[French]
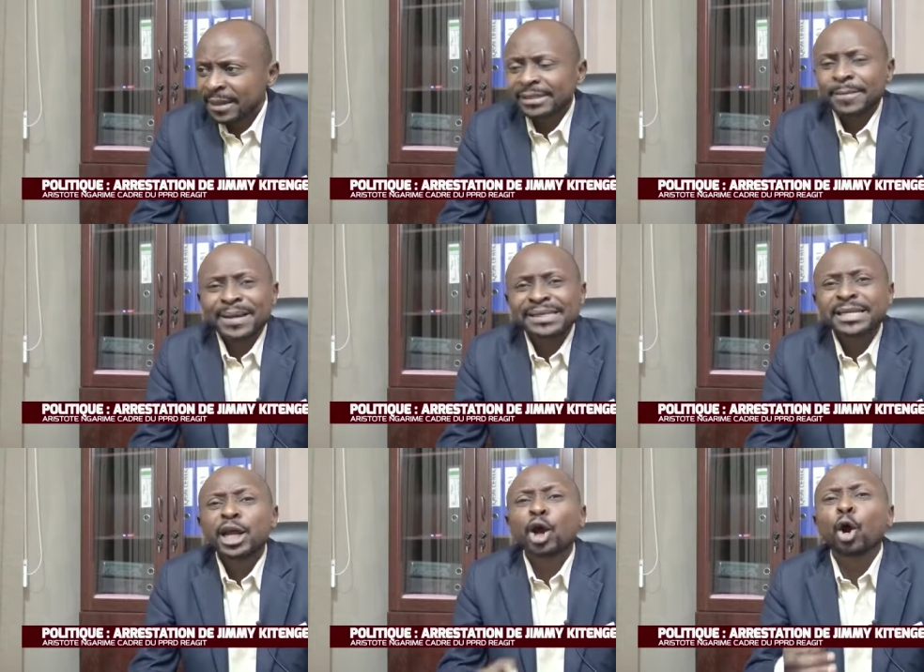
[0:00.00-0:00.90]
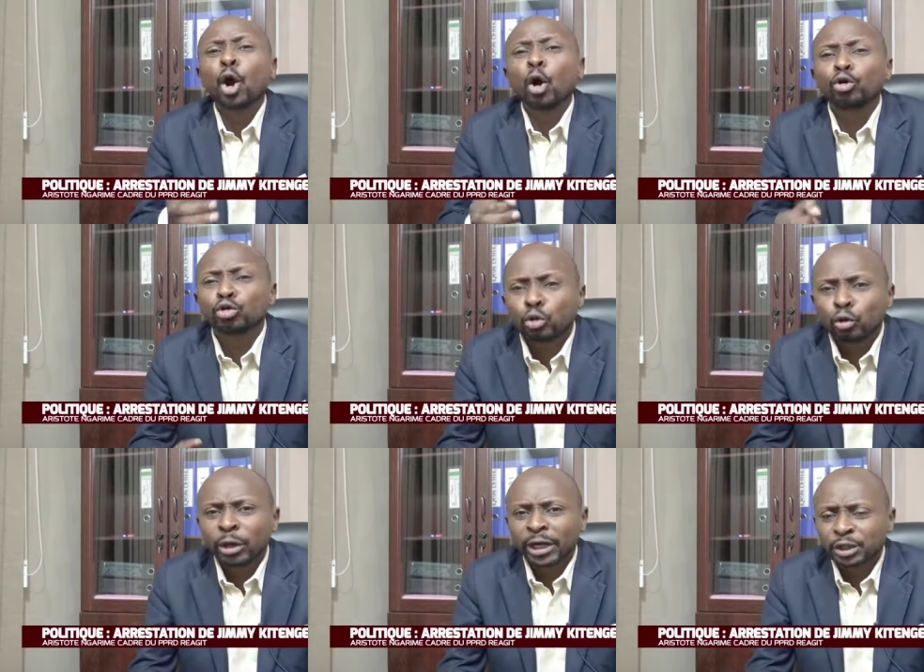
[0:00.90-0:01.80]
C'est parce qu'il est
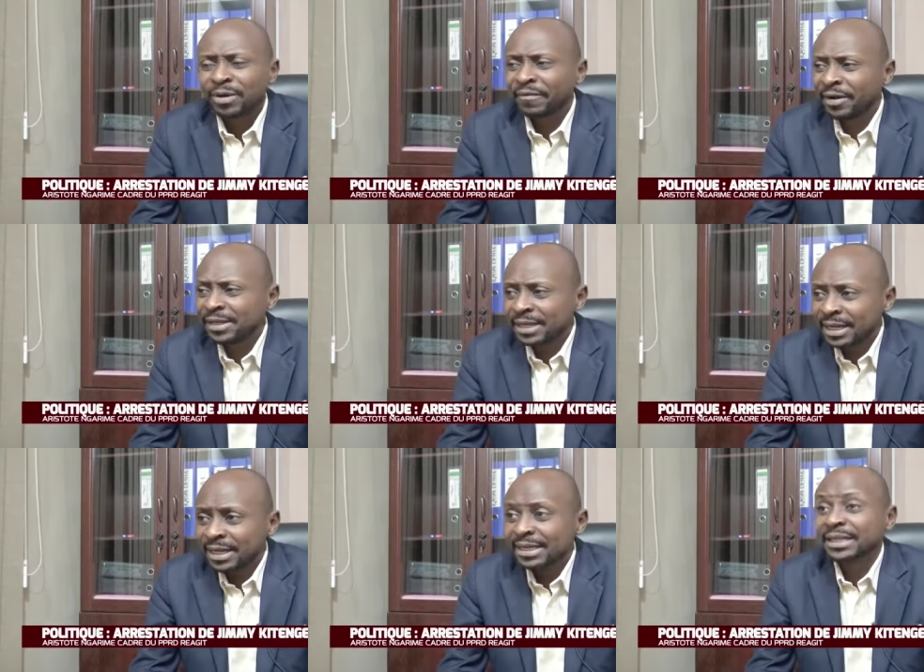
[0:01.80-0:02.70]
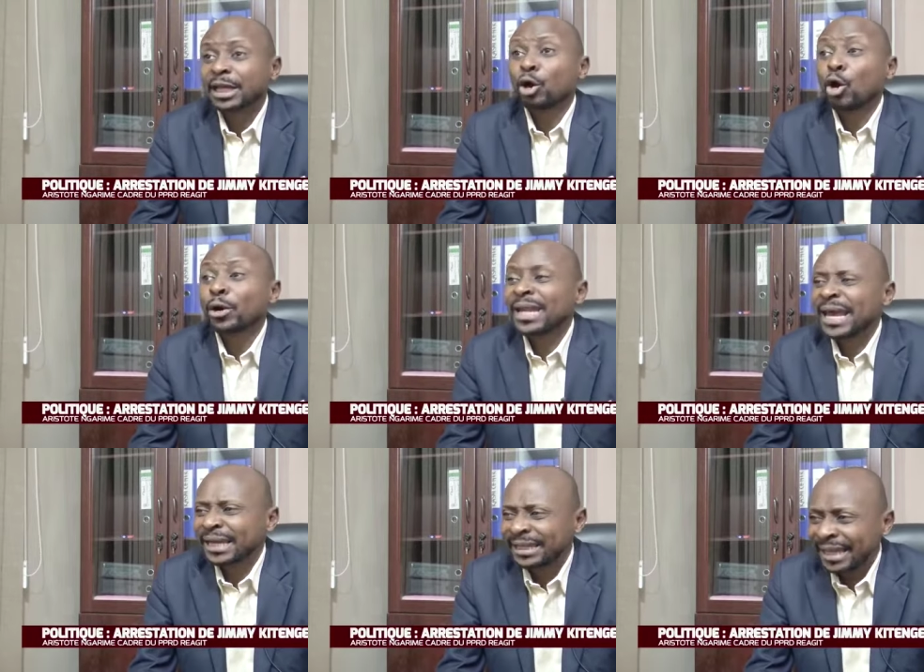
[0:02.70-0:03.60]
contre le régime de Félix Sekedi, c'est alors qu'il
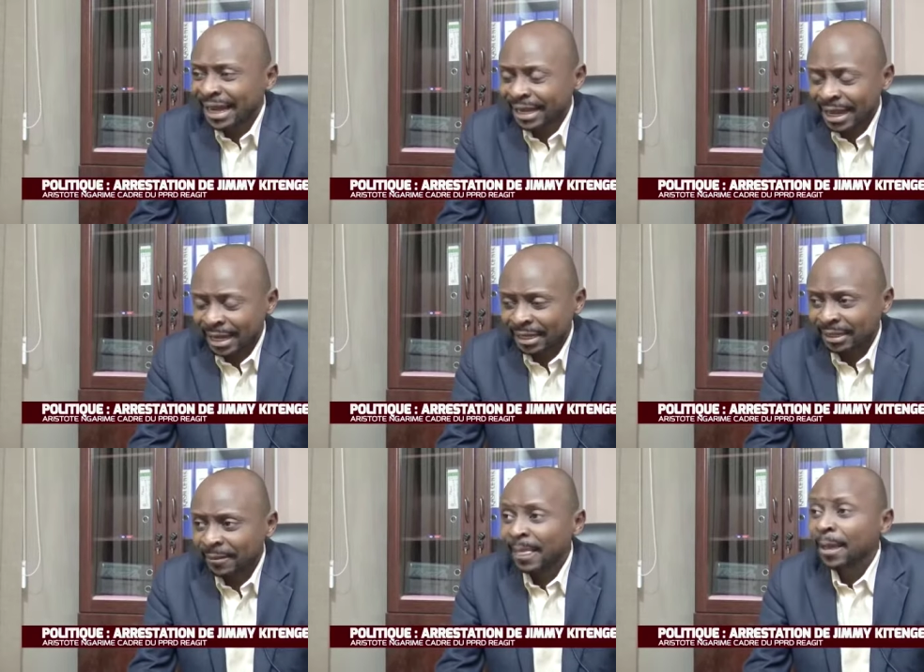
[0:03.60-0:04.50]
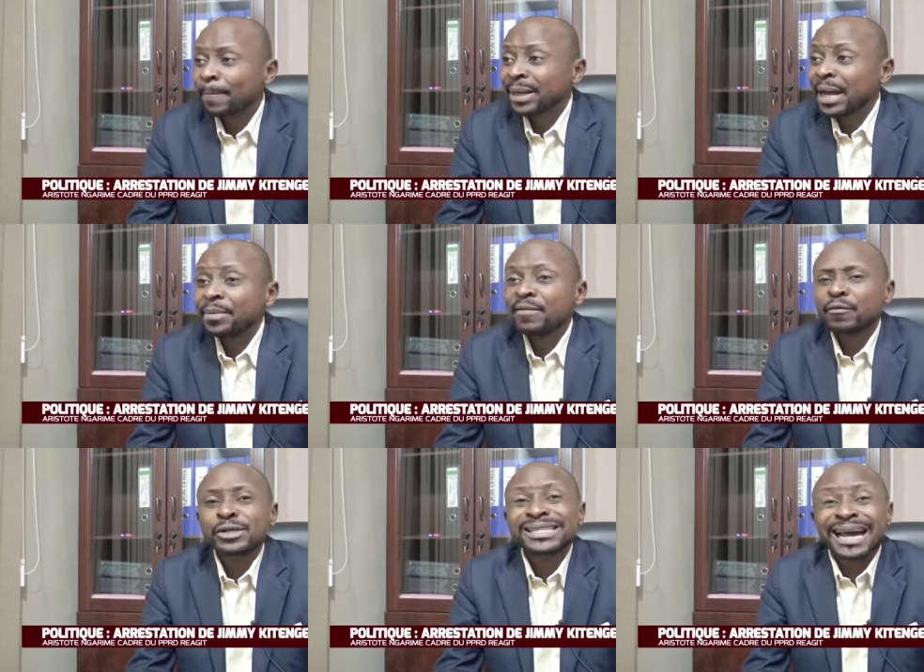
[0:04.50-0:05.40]
a été arrêté. Madame, il
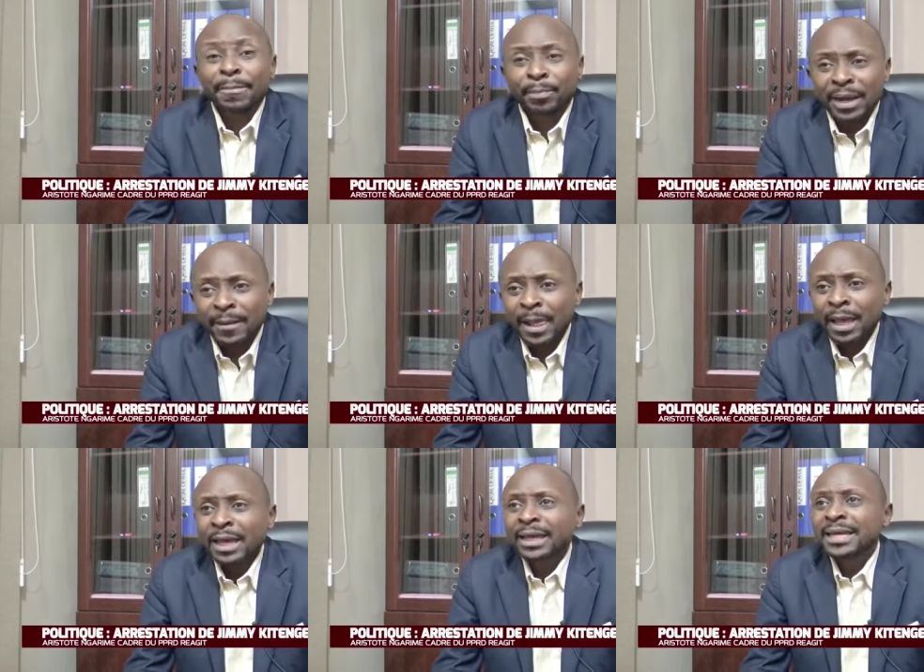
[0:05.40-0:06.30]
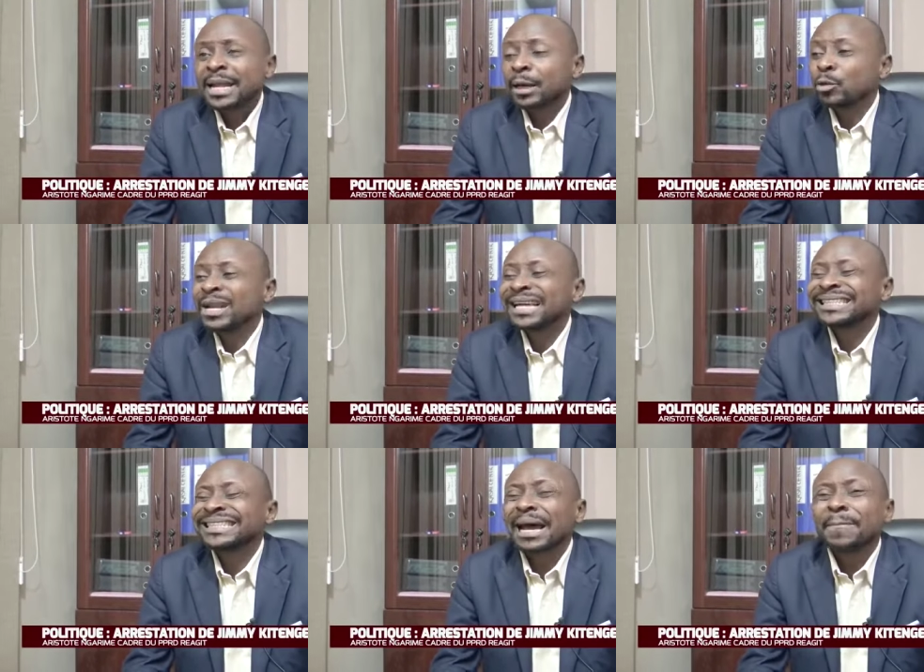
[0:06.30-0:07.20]
faut ici rappeler qu'il n'a
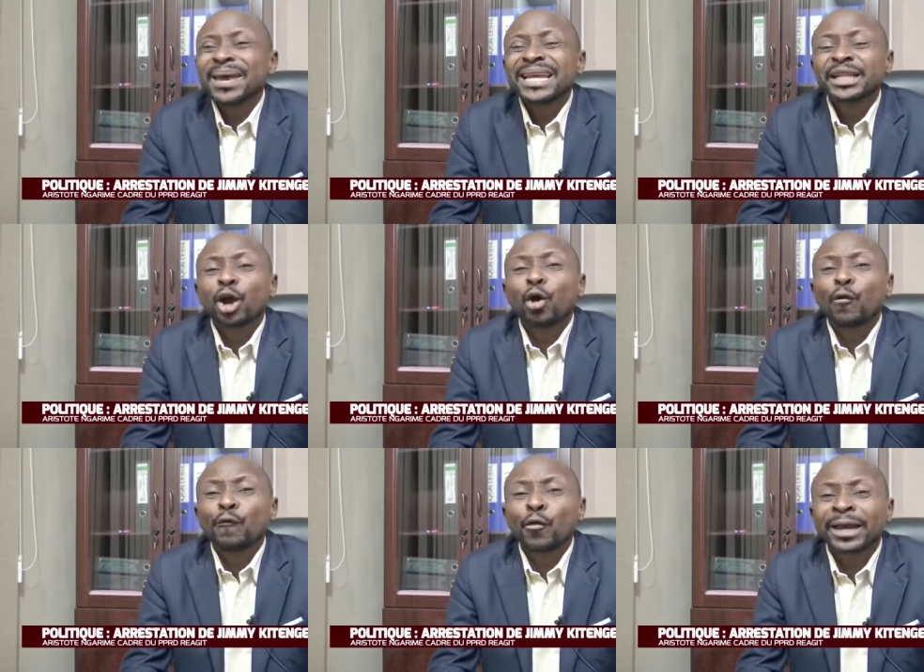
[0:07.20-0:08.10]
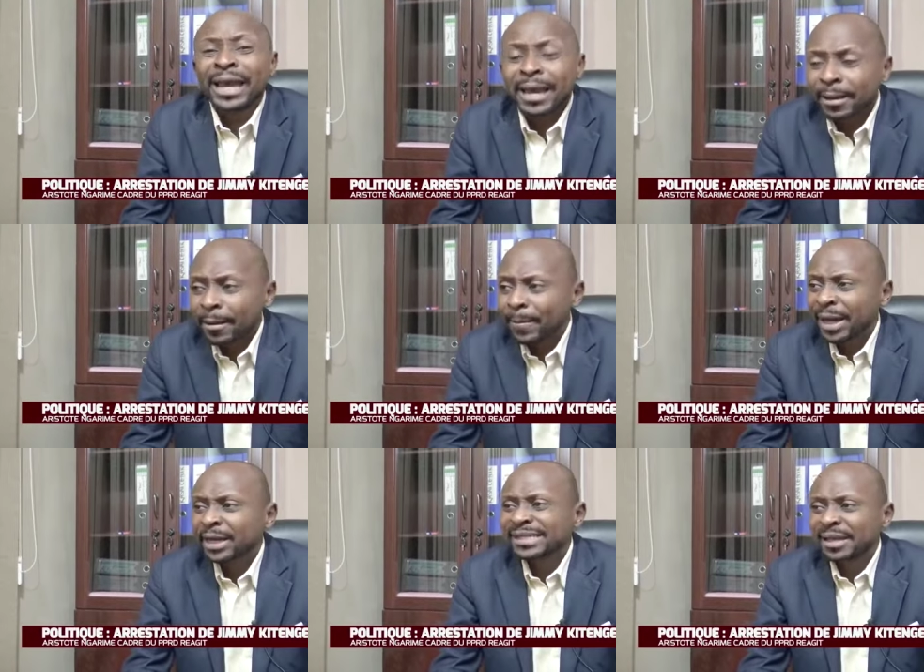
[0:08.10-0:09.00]
jamais été convoqué
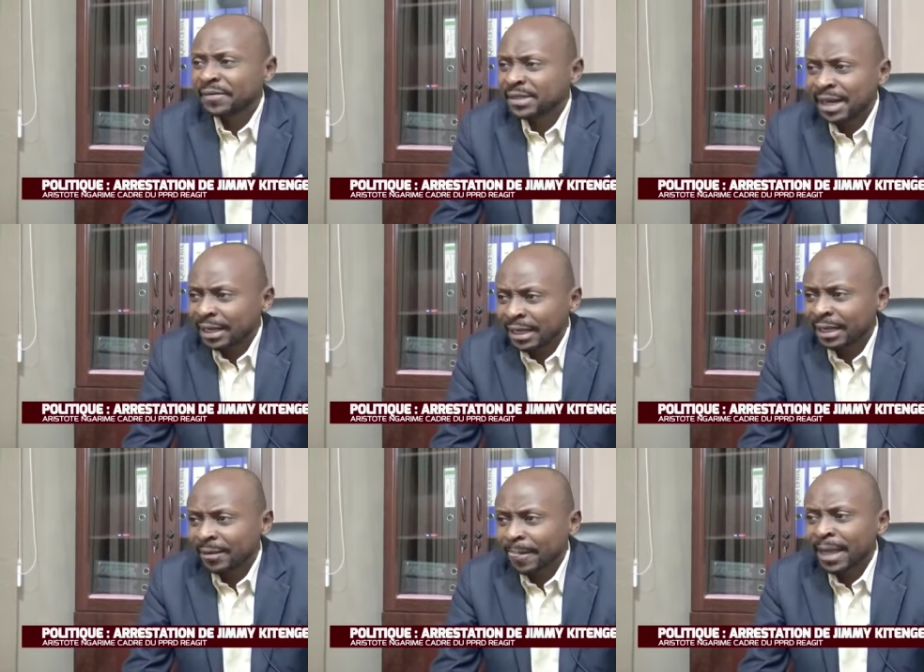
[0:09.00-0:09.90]
par les services de l'ANER.